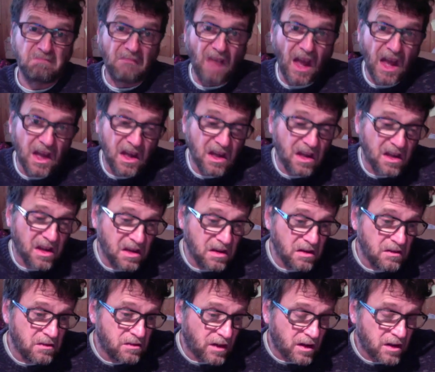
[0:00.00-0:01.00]
Et
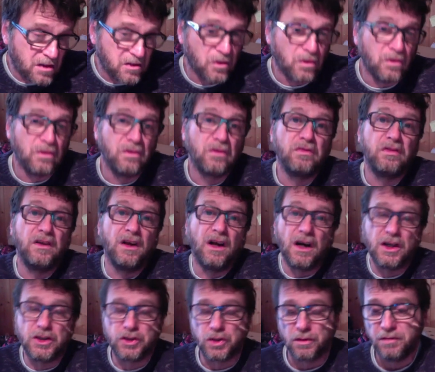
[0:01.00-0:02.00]
il va de
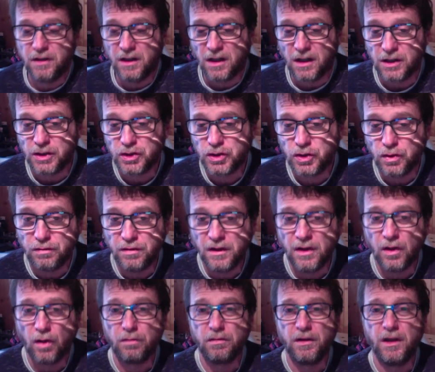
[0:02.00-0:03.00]
village en village, de
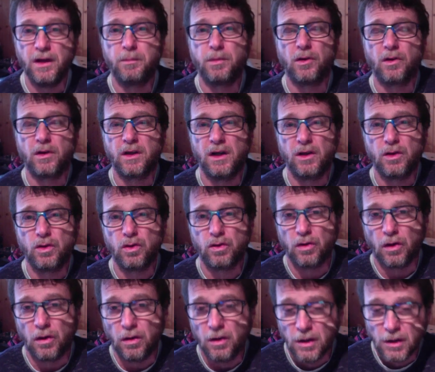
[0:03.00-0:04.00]
ville en ville pendant quelques
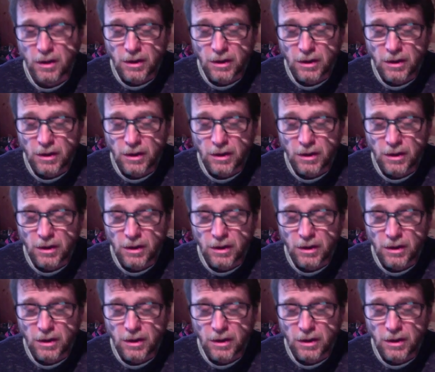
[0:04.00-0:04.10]
temps.